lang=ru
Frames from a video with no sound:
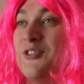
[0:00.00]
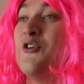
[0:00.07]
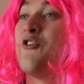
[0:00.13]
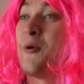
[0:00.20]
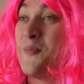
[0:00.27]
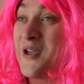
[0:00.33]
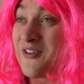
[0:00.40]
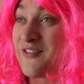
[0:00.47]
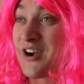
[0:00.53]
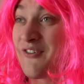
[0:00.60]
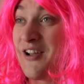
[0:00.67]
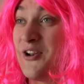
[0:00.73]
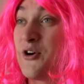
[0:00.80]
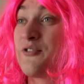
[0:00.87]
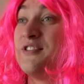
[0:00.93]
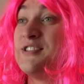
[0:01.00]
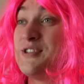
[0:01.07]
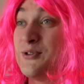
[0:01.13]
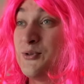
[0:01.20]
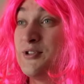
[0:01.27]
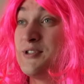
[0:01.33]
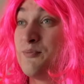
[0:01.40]
Ну, во-первых, Валек, в
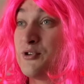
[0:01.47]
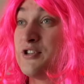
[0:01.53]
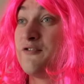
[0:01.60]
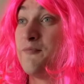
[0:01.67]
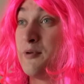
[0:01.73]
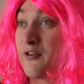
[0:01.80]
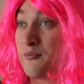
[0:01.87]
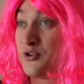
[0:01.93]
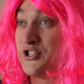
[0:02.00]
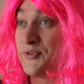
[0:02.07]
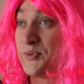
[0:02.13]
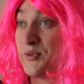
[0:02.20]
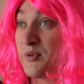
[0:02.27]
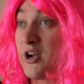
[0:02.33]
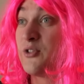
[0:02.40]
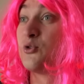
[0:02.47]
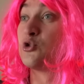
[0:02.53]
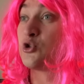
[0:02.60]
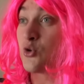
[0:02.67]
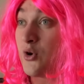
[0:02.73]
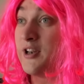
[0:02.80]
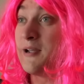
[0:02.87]
институте будет в первом учебном году
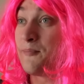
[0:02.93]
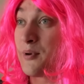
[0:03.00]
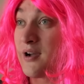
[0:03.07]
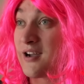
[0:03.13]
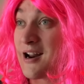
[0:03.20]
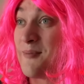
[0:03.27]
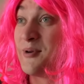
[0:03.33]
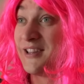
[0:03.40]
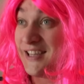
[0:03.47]
школьная программа.